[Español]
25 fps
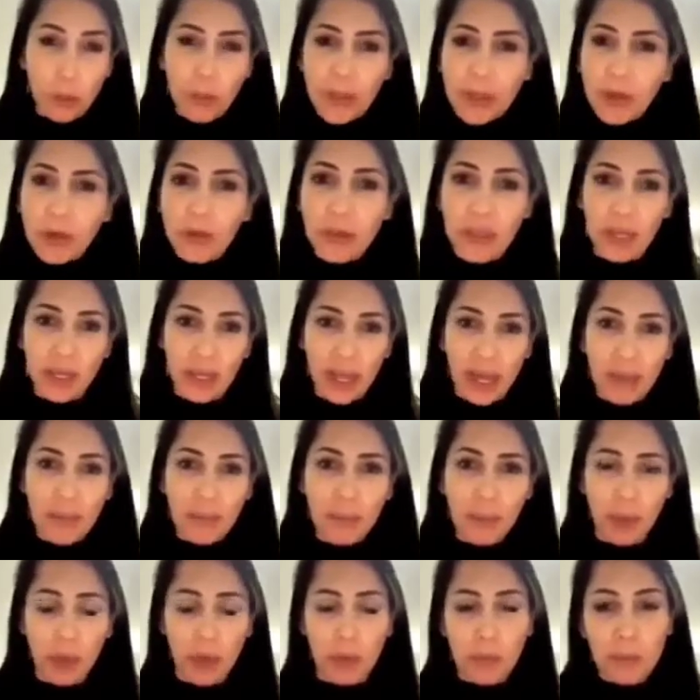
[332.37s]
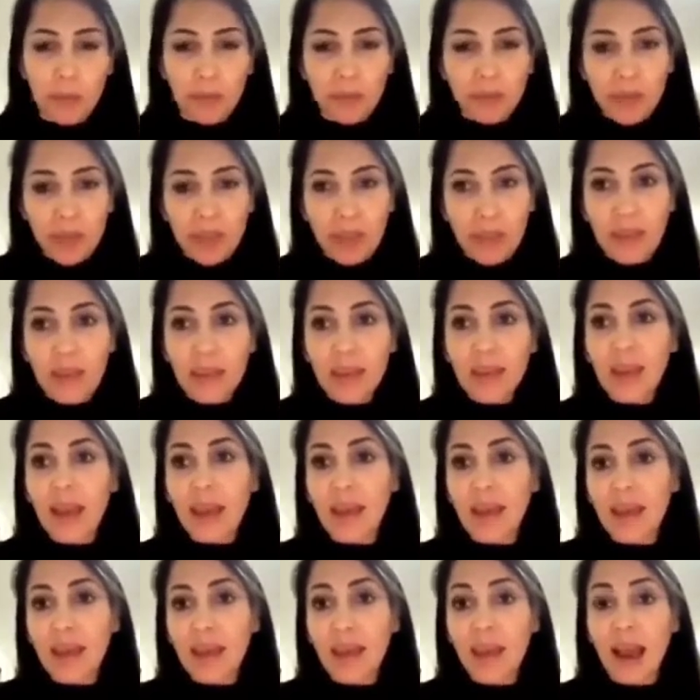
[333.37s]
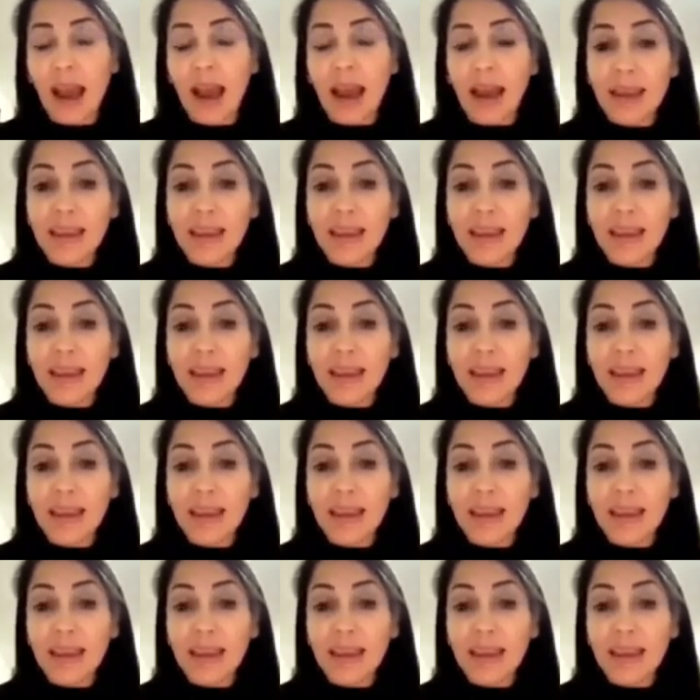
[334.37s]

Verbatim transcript: yo vengo del campo y eh,